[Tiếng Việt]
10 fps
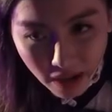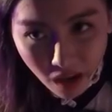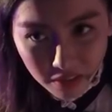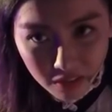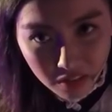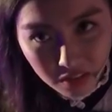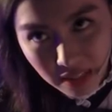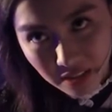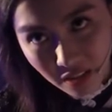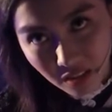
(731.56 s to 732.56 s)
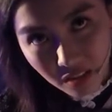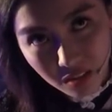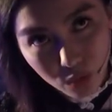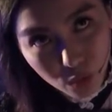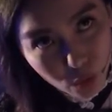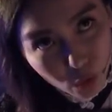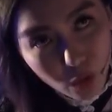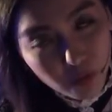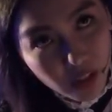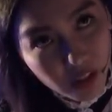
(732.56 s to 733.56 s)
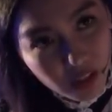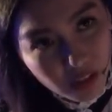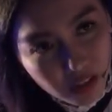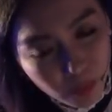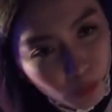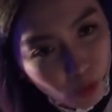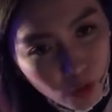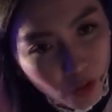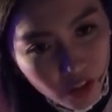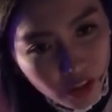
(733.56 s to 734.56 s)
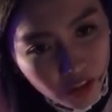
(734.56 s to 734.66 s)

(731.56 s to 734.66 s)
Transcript: Dạ ở dưới người ta chỉ nuôi cua với trồng lúa thôi ạ.